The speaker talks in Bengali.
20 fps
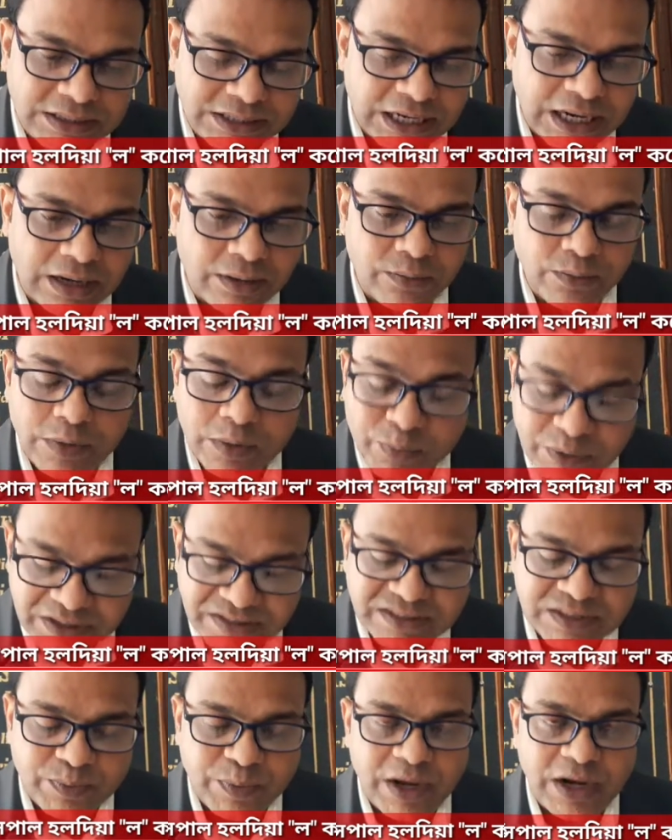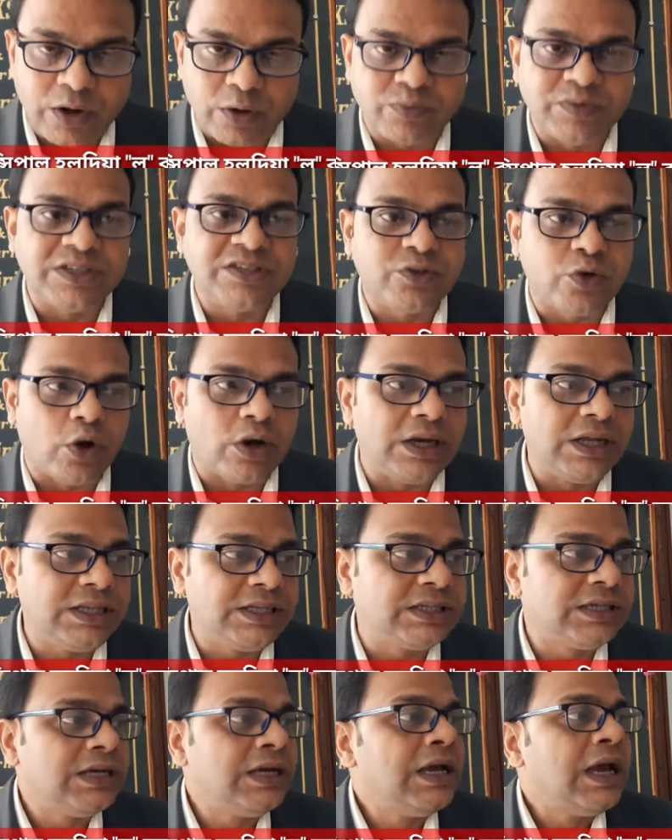চেয়ার প্রিন্সিপাল অফ দিস কলেজ
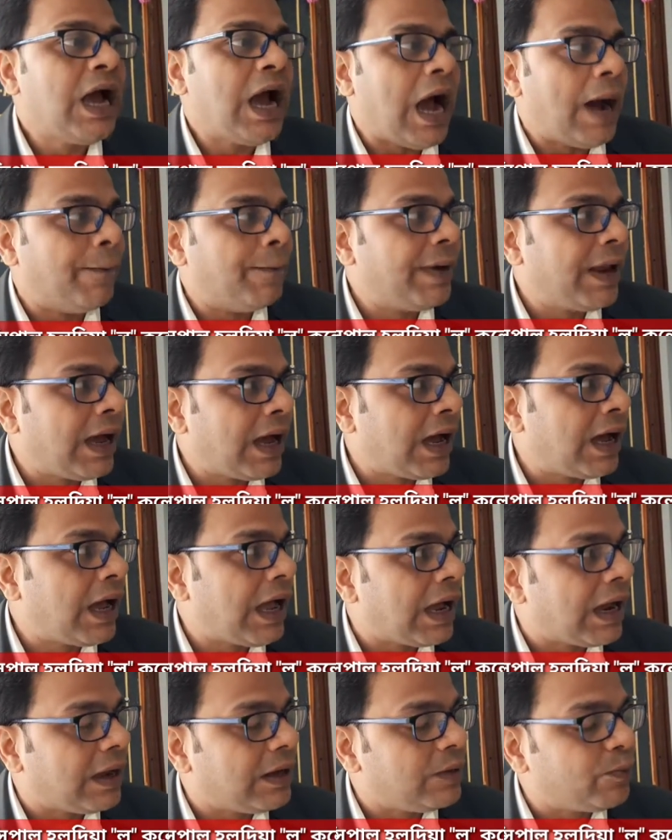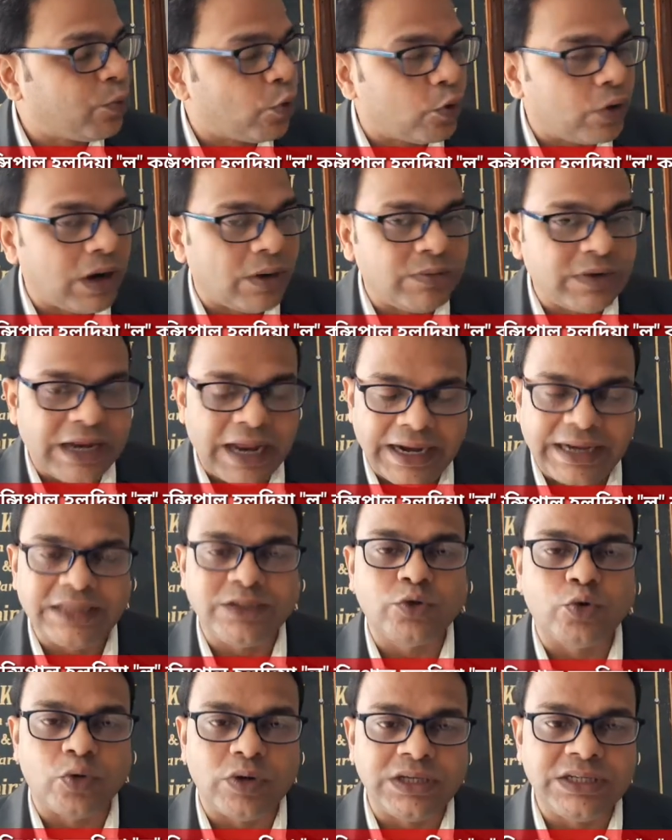আমরা এই প্রোগ্রামটা
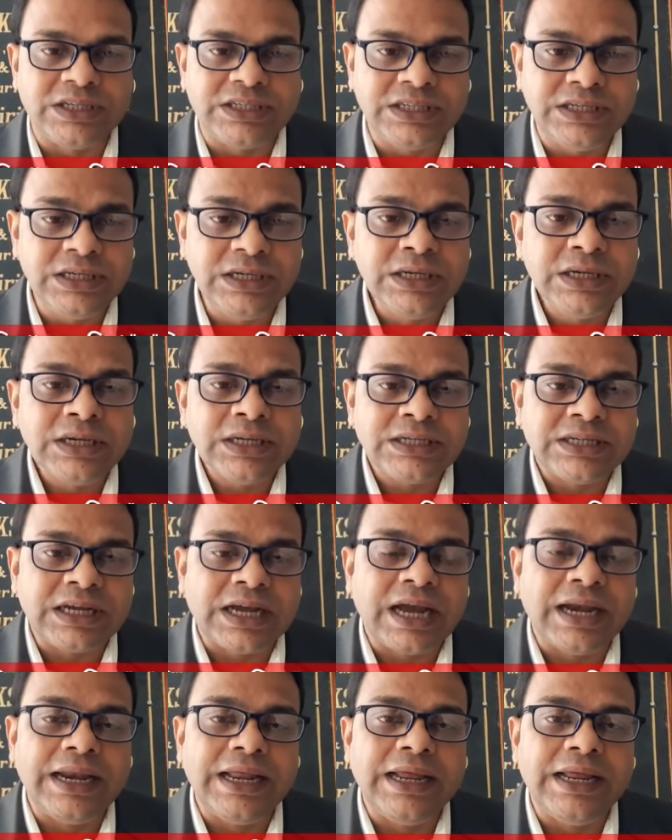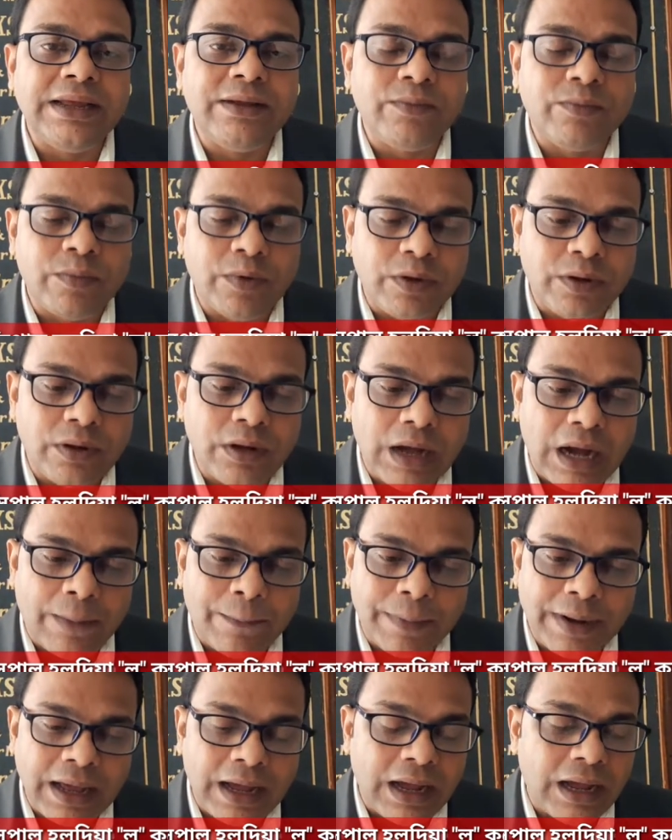অ্যারেঞ্জ করেছি সেখানে
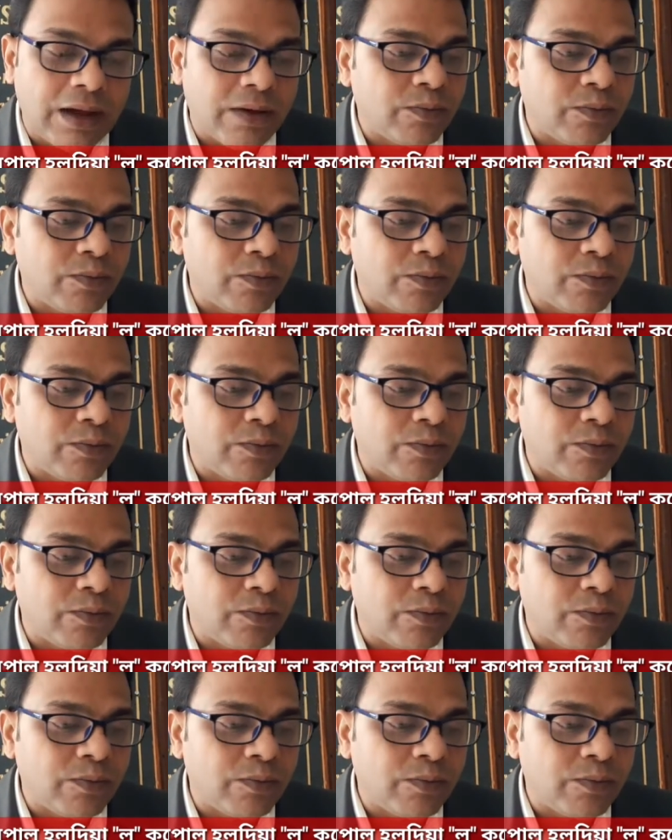আমরা